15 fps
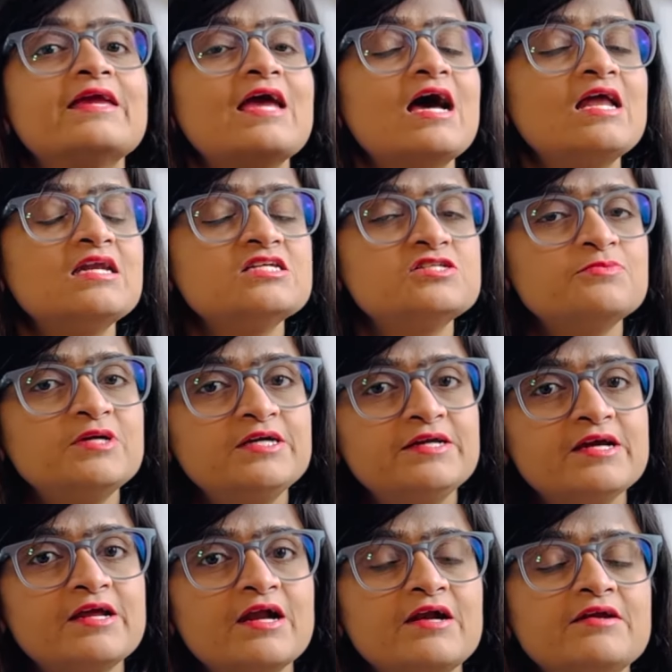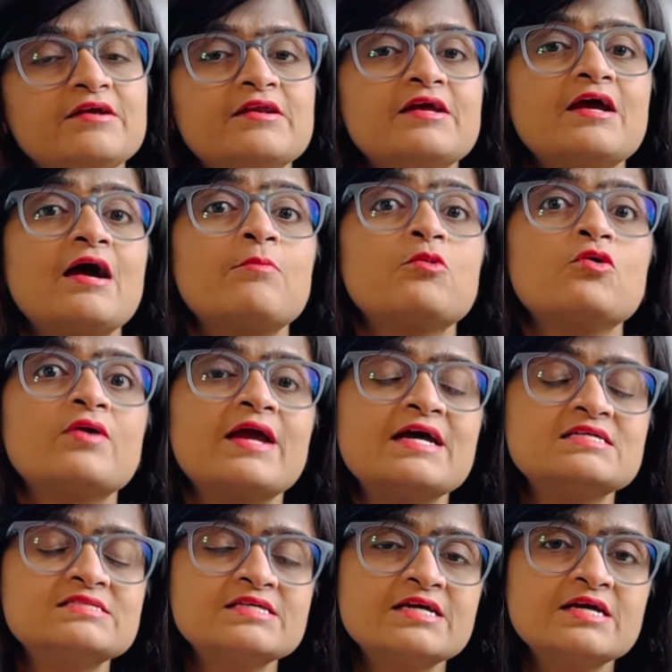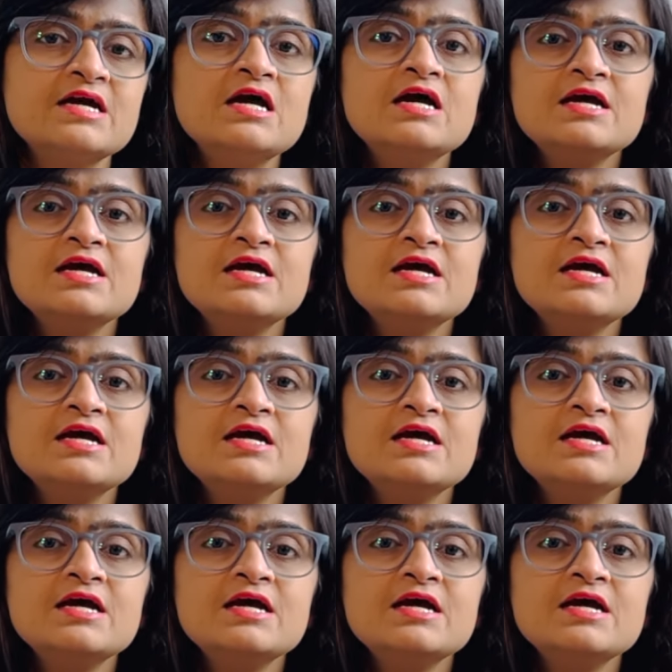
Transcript: क्या एलिजिबिलिटी क्राइटेरिया आपको कैसे